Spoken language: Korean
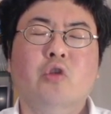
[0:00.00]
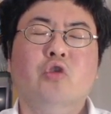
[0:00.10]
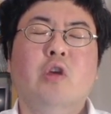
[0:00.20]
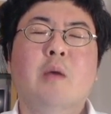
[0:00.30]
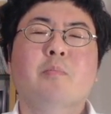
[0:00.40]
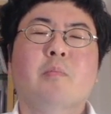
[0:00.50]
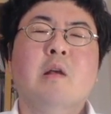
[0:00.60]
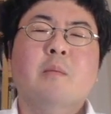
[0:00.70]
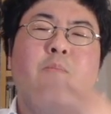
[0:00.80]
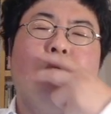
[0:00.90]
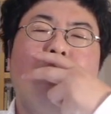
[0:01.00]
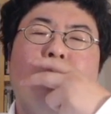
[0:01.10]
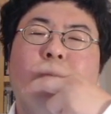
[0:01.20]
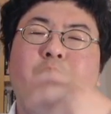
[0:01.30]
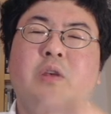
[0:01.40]
템,
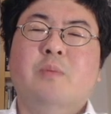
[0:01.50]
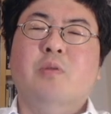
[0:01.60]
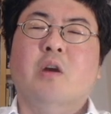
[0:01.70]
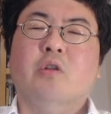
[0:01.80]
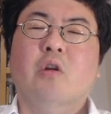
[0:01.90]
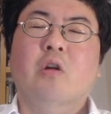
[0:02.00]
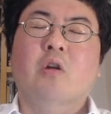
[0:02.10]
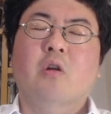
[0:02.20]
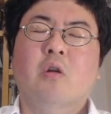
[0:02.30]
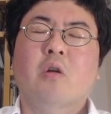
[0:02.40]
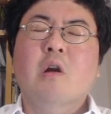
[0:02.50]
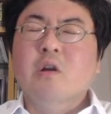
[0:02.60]
PER, PBR, 어허,